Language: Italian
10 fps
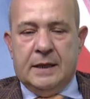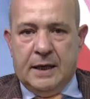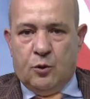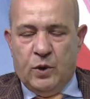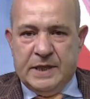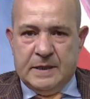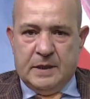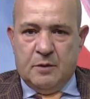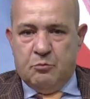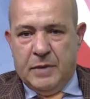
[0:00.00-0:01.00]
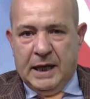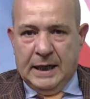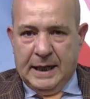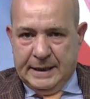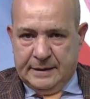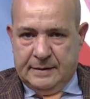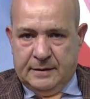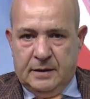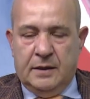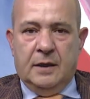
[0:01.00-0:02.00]
che questi
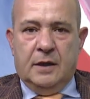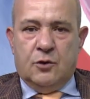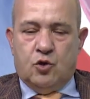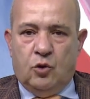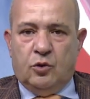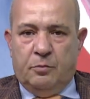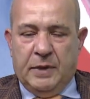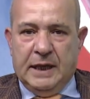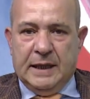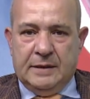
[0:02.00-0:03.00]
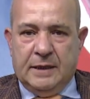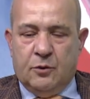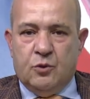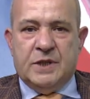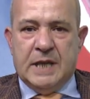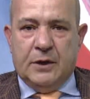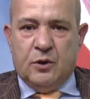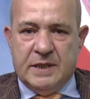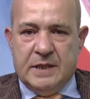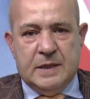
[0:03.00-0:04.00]
balletti sono balletti a cui
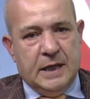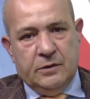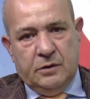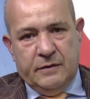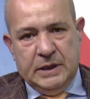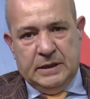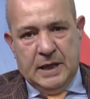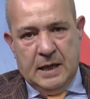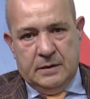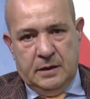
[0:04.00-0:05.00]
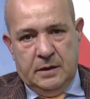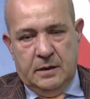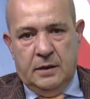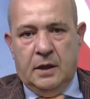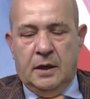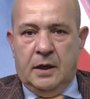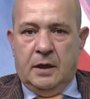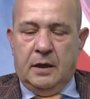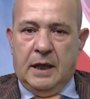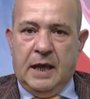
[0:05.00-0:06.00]
stanno assistendo da 20 anni.
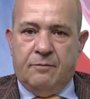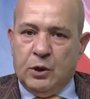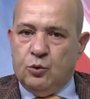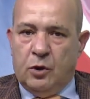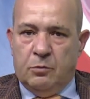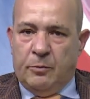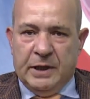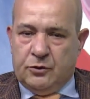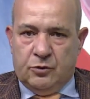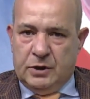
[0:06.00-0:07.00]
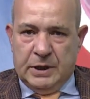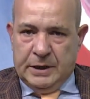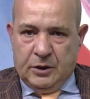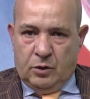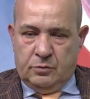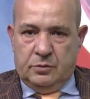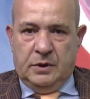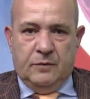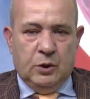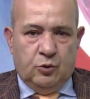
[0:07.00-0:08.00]
È venuto il momento di dire no,
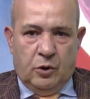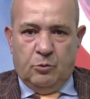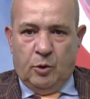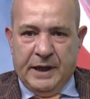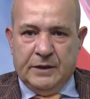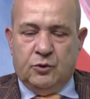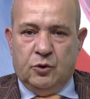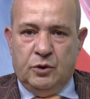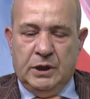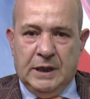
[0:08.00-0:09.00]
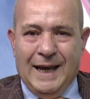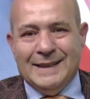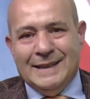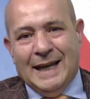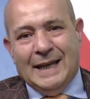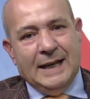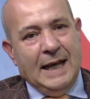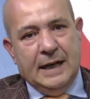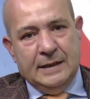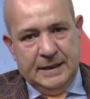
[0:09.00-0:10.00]
è venuto il momento di andare
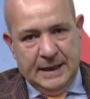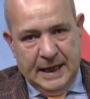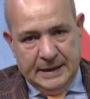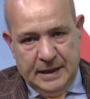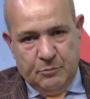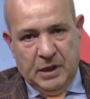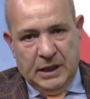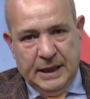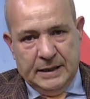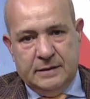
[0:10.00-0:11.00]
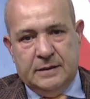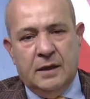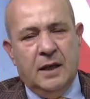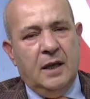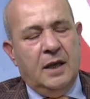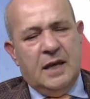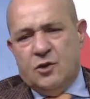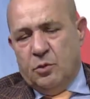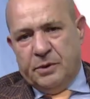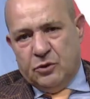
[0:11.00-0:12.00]
al di là dei balletti e
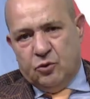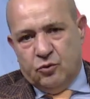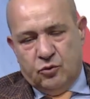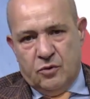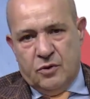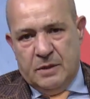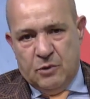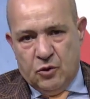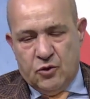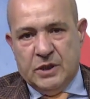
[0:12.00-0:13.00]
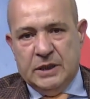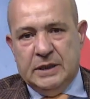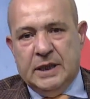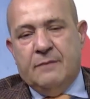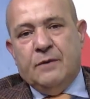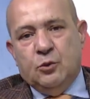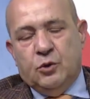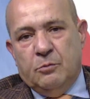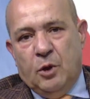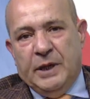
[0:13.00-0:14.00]
soprattutto, se mi consentite, è
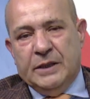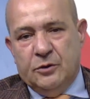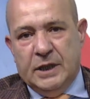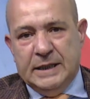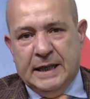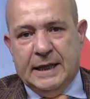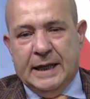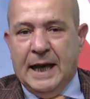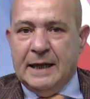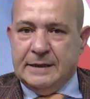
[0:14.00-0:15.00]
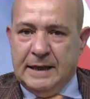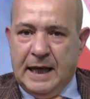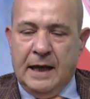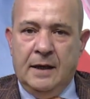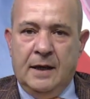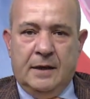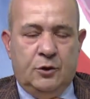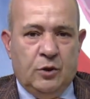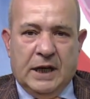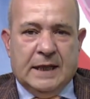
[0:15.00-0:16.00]
venuto il momento di andare al di là
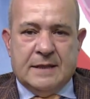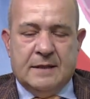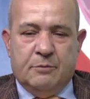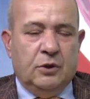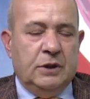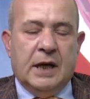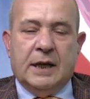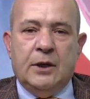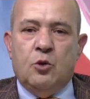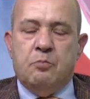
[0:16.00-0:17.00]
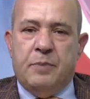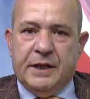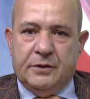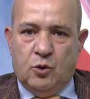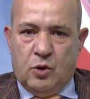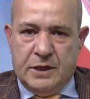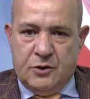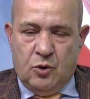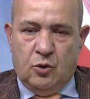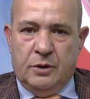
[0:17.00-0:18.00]
di una classe politica che non perde
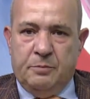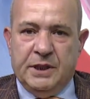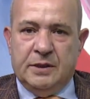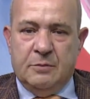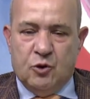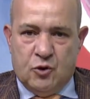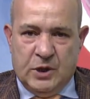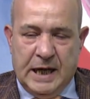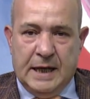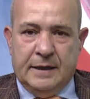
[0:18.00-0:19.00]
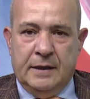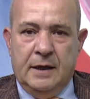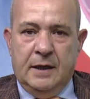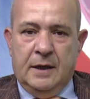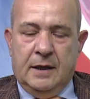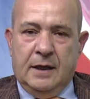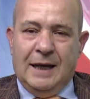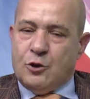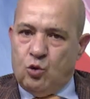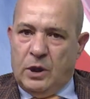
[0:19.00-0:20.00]
occasione per dimostrare
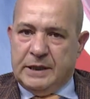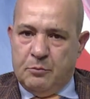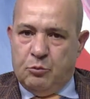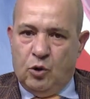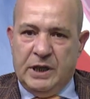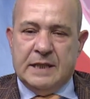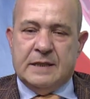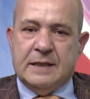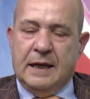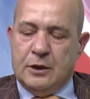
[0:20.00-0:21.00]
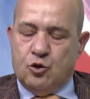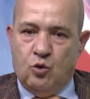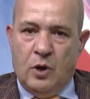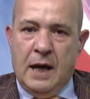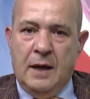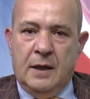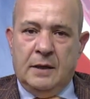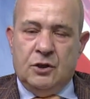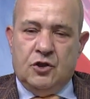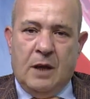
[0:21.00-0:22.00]
la sua debolezza, la sua,
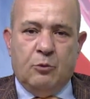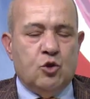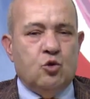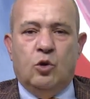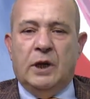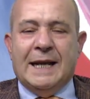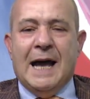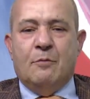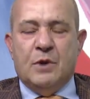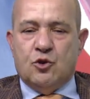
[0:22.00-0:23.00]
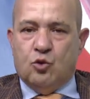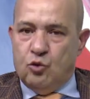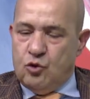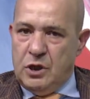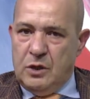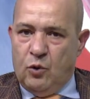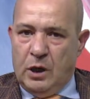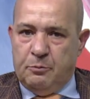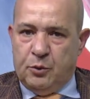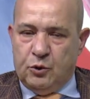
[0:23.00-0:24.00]
diciamo, il suo legame esclusivo
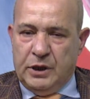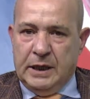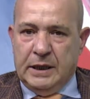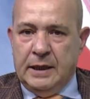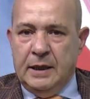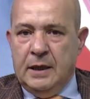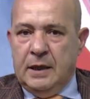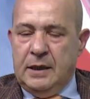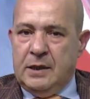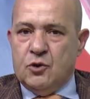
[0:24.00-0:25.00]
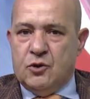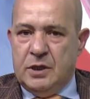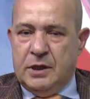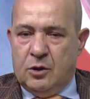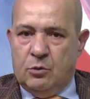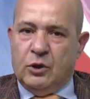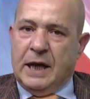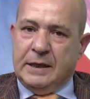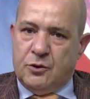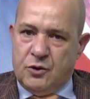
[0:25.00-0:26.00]
al potere. I consiglieri
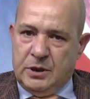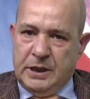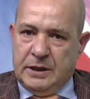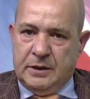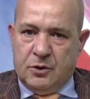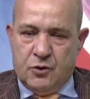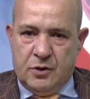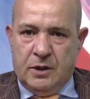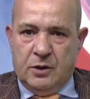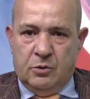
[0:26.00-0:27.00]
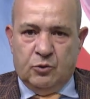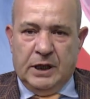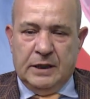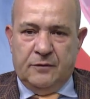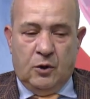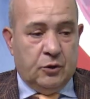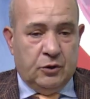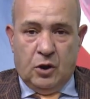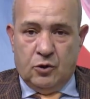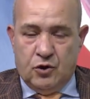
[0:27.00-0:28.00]
comunali, i cosiddetti consiglieri comunali
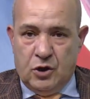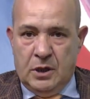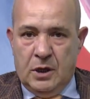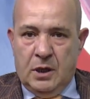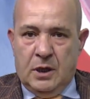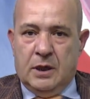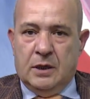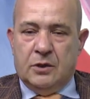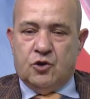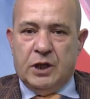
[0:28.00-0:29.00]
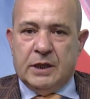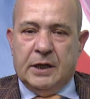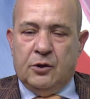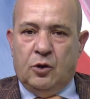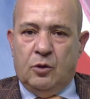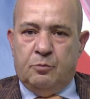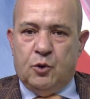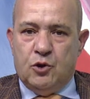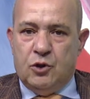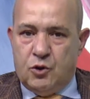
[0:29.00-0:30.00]
forti, oggi eh, cercano
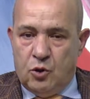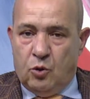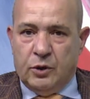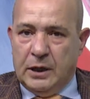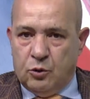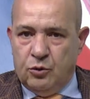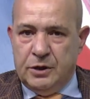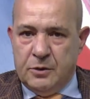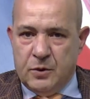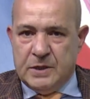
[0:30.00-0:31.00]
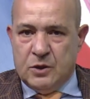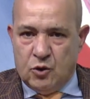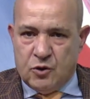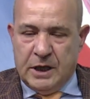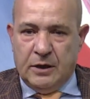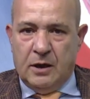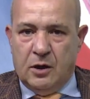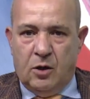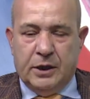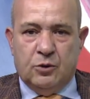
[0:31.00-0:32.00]
posizione, alcuni di questi non sanno
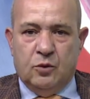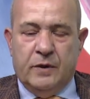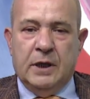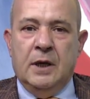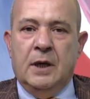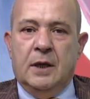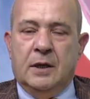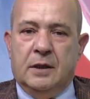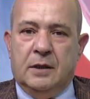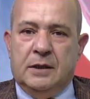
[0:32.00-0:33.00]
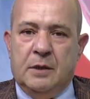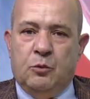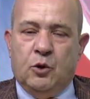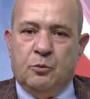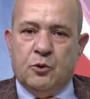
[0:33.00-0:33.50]
ancora dove eh, debbono